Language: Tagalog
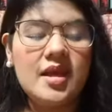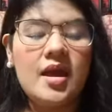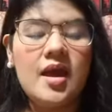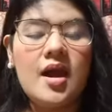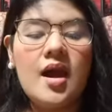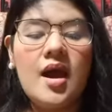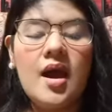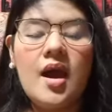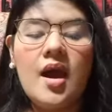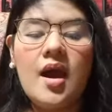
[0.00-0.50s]

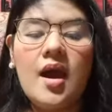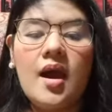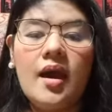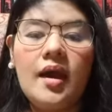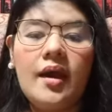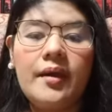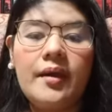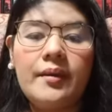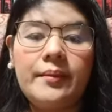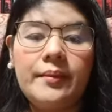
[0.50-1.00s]

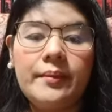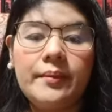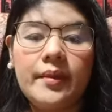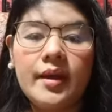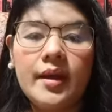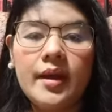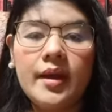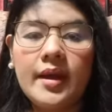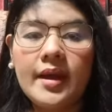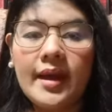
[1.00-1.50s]
Um,
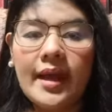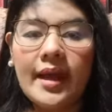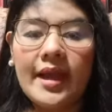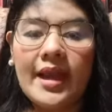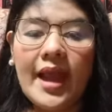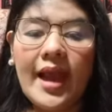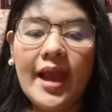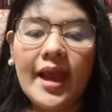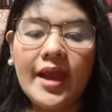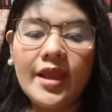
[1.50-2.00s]

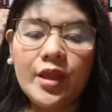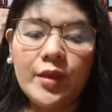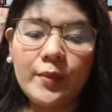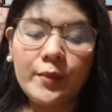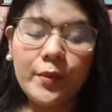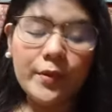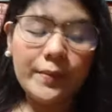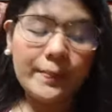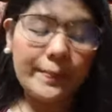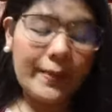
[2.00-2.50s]
kailangan nyo
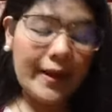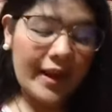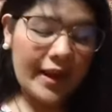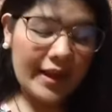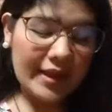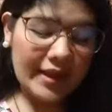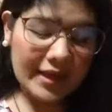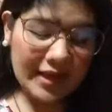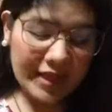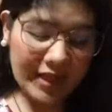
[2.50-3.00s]
pong pa
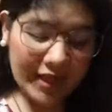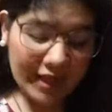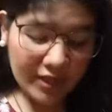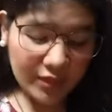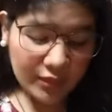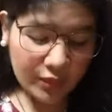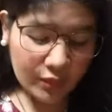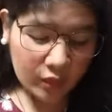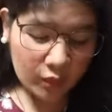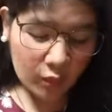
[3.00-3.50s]
ilagay
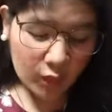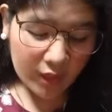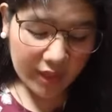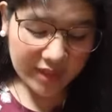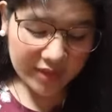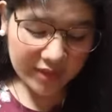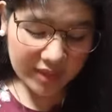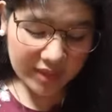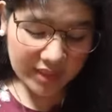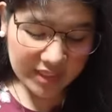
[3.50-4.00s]
yung
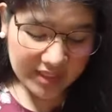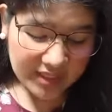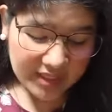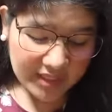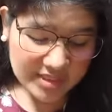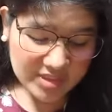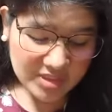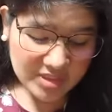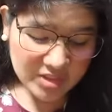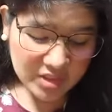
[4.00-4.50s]
quarterly
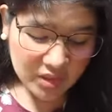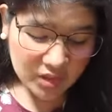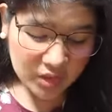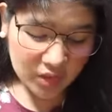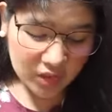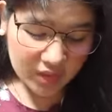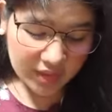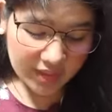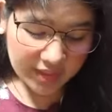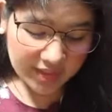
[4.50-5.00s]
grades nyo
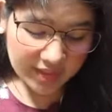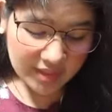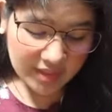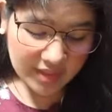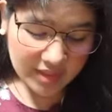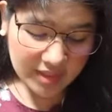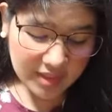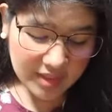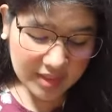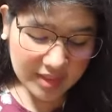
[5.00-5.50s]
doon.
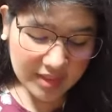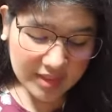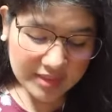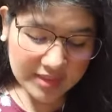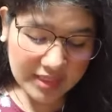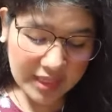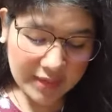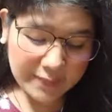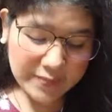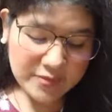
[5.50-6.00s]

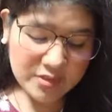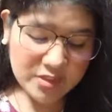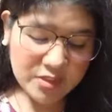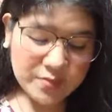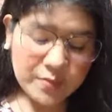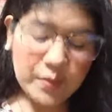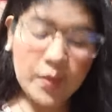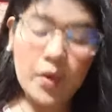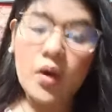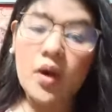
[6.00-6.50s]
Tapos
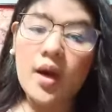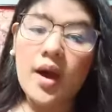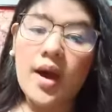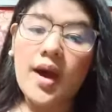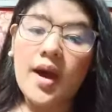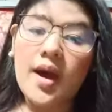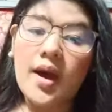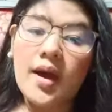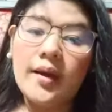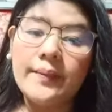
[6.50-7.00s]
po,
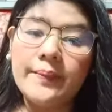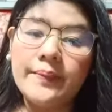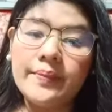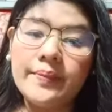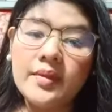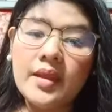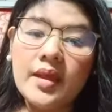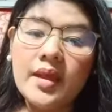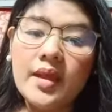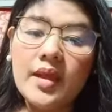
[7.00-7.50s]
um,
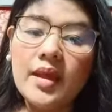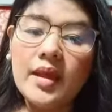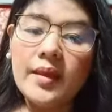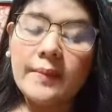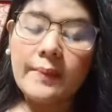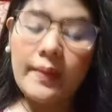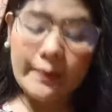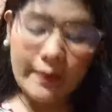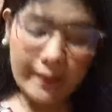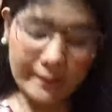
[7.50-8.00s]

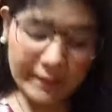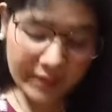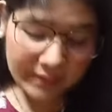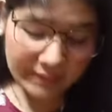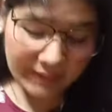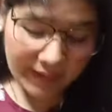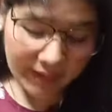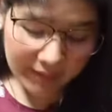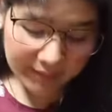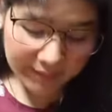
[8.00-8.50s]

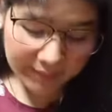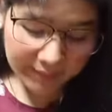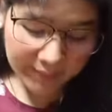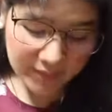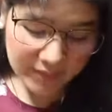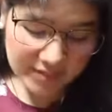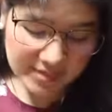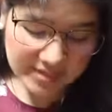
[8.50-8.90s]
papapirmahan po yun sa